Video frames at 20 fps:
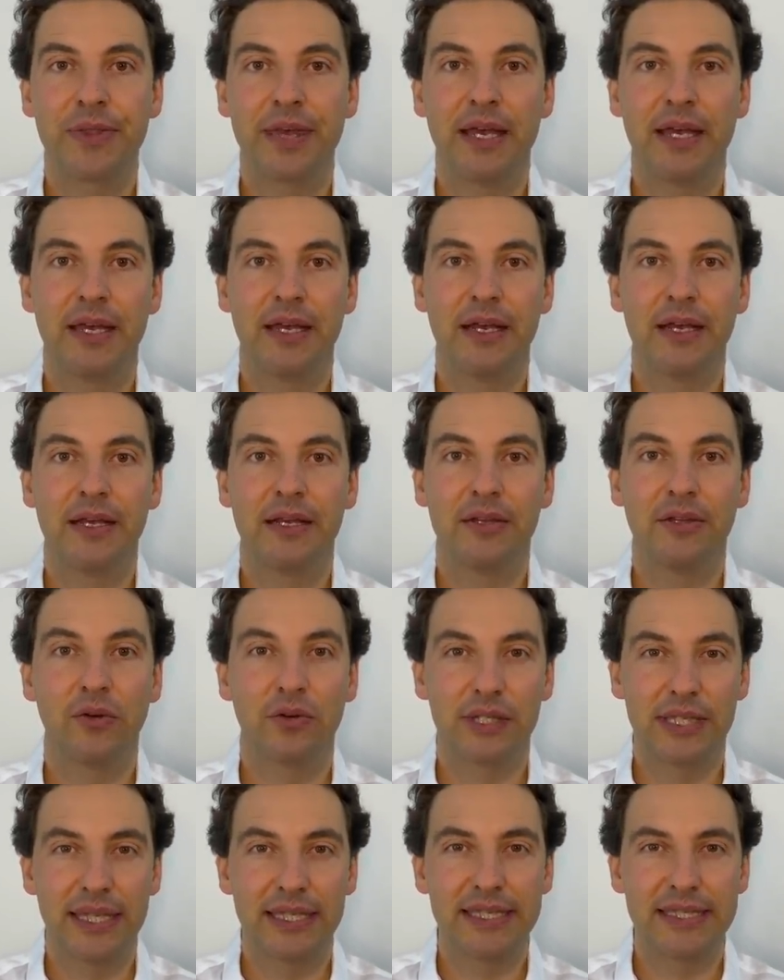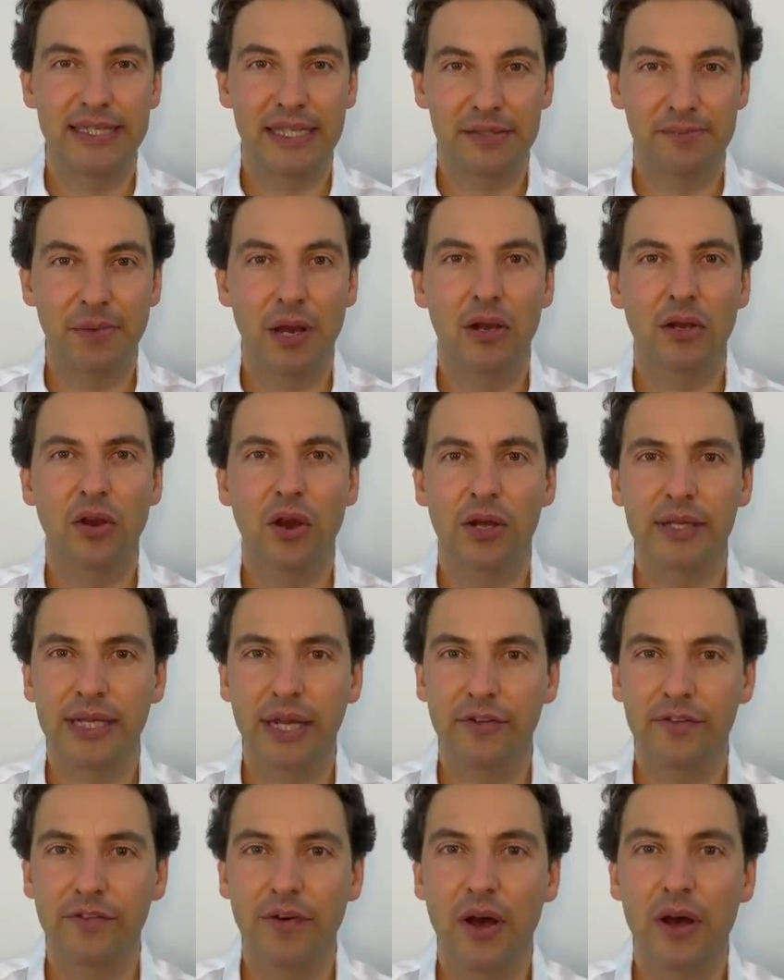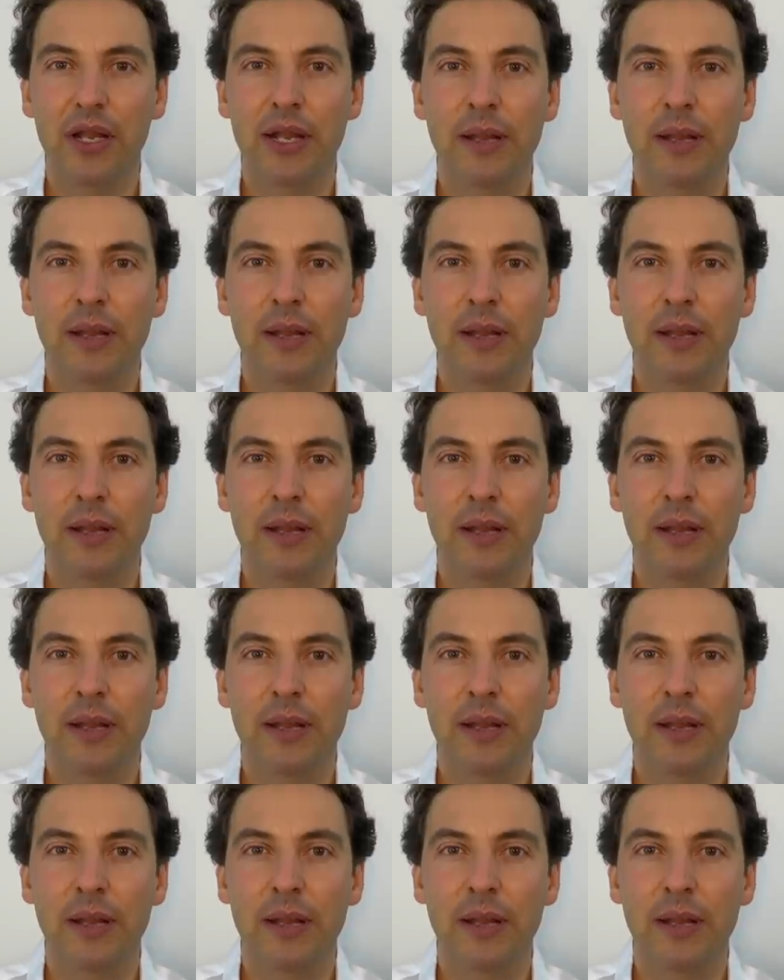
Euh, donc, il y a des aspects encore très forts.